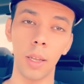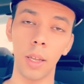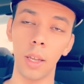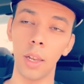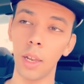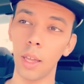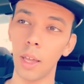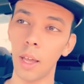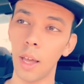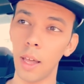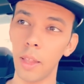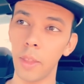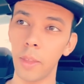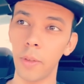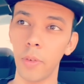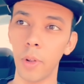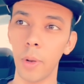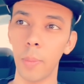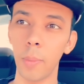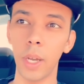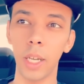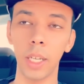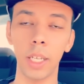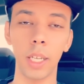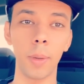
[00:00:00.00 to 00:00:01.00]
القاضي في
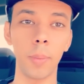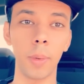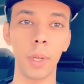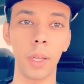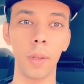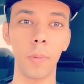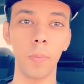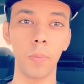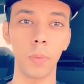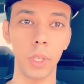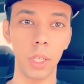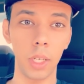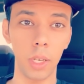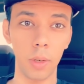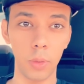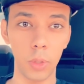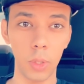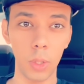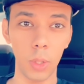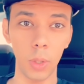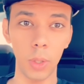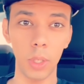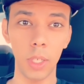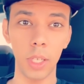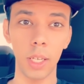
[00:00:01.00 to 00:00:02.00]
المحكمة هنا في
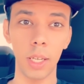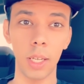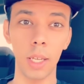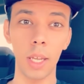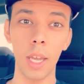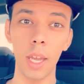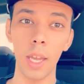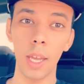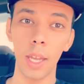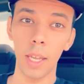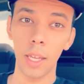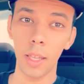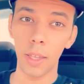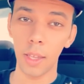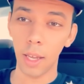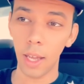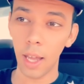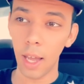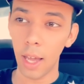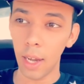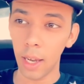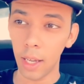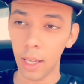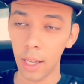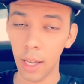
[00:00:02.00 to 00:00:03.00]
السعودية اذا
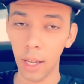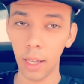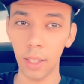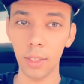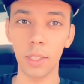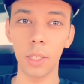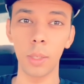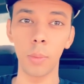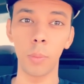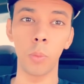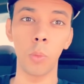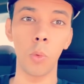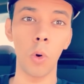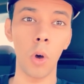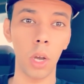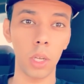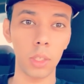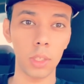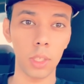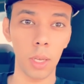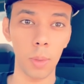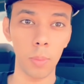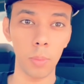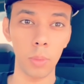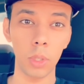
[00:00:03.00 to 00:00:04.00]
قال لك اقسم
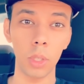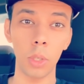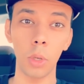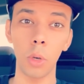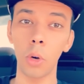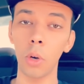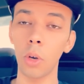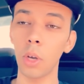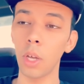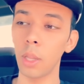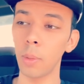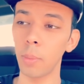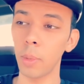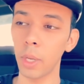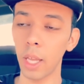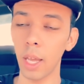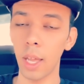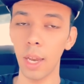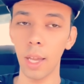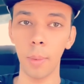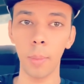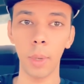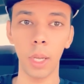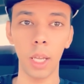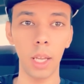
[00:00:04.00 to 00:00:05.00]
واقسمت يؤخذ
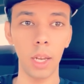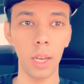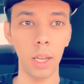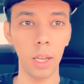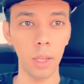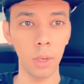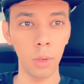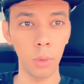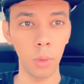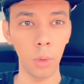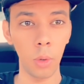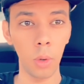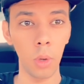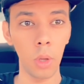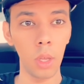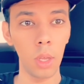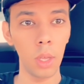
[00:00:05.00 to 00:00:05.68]
بكلامك على انه